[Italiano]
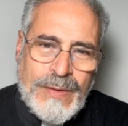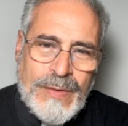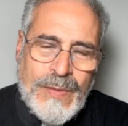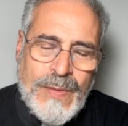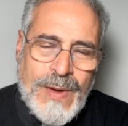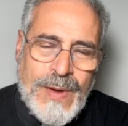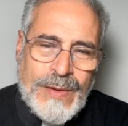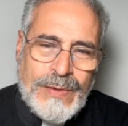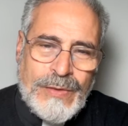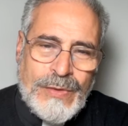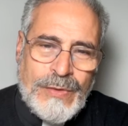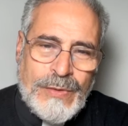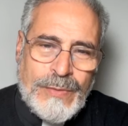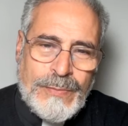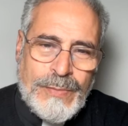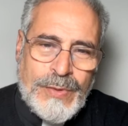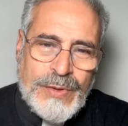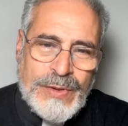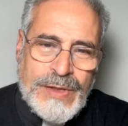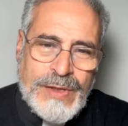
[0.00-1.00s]
quando
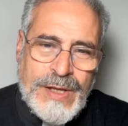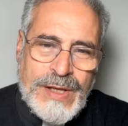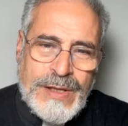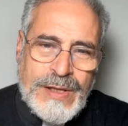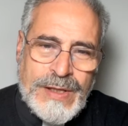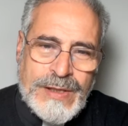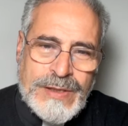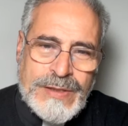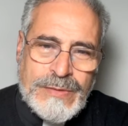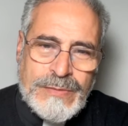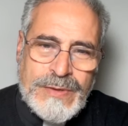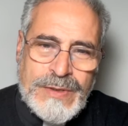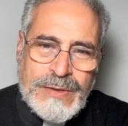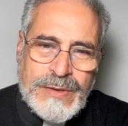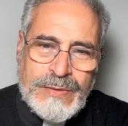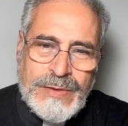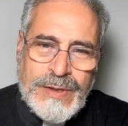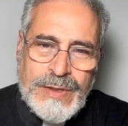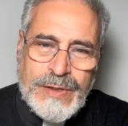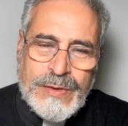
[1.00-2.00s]
poi diede
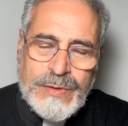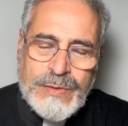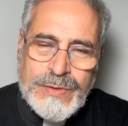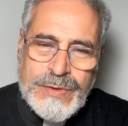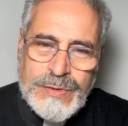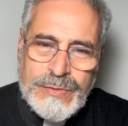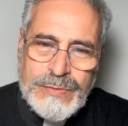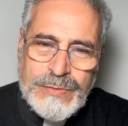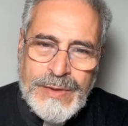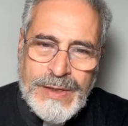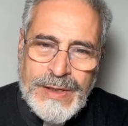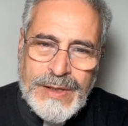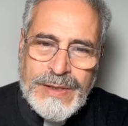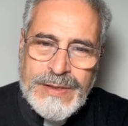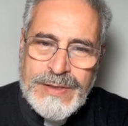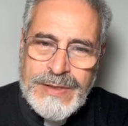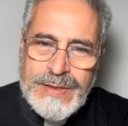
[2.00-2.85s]
istruzione di costruire,